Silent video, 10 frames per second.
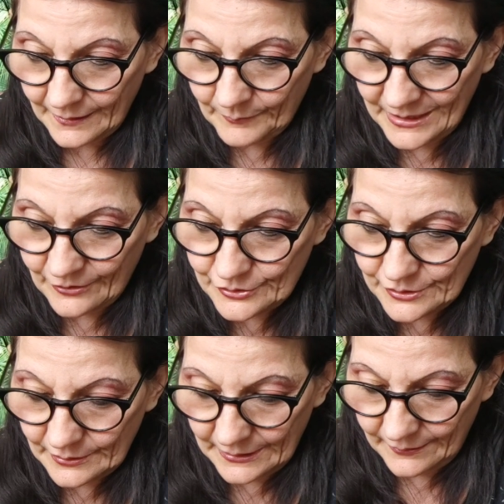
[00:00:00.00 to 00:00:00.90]
Mélange,
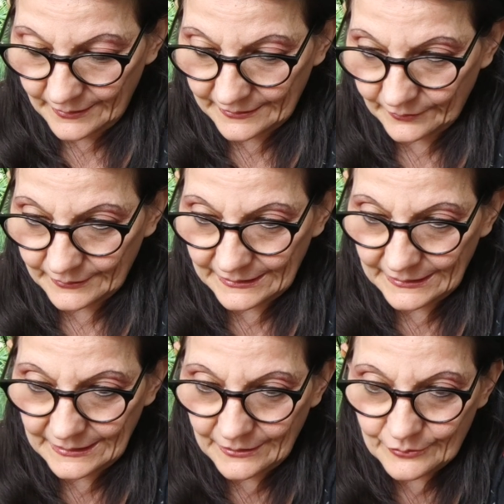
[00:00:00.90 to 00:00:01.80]
non, non,
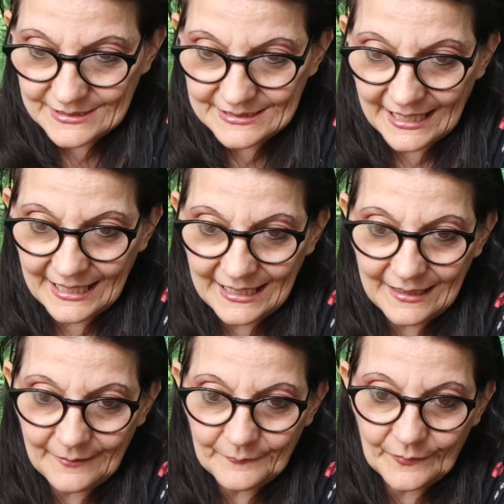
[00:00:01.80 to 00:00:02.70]
attendez, le
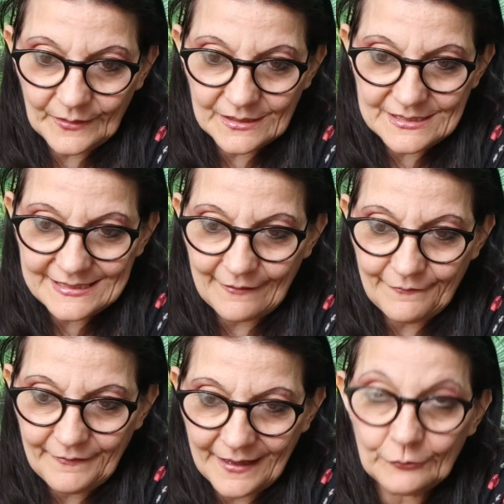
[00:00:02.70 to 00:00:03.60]
sel, sel
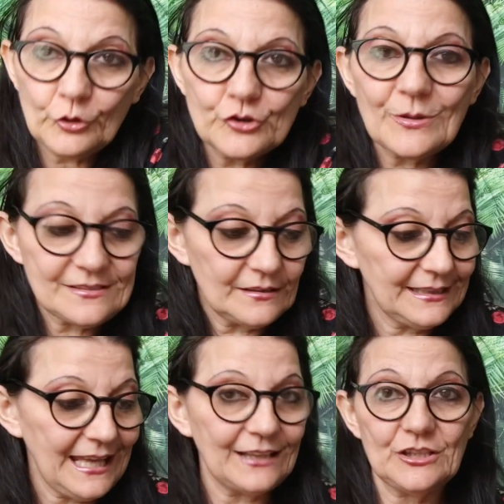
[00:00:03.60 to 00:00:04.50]
fin, 2,64,
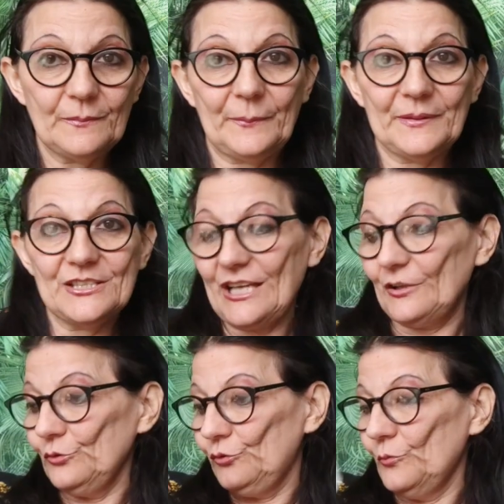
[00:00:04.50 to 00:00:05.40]
je l'ai pas payé cher
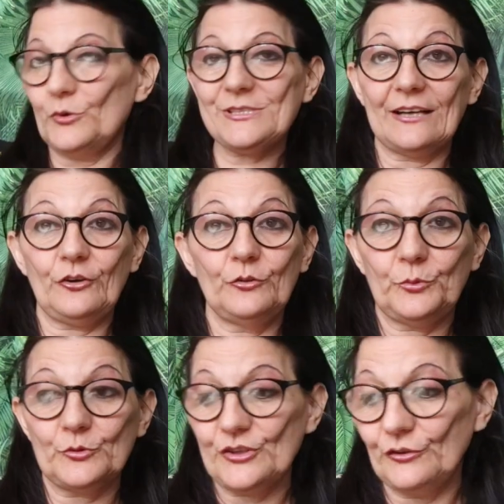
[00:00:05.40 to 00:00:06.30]
du tout pour
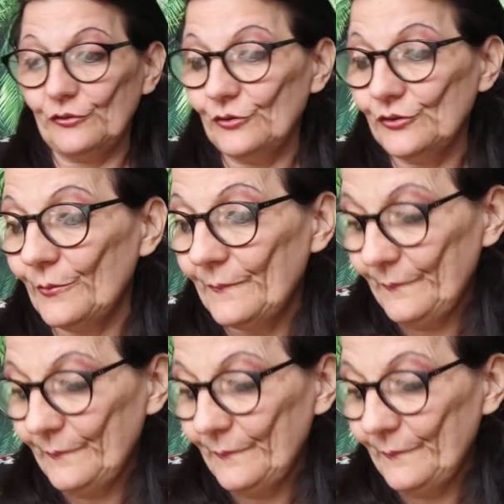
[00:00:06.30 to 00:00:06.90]
50% de sodium.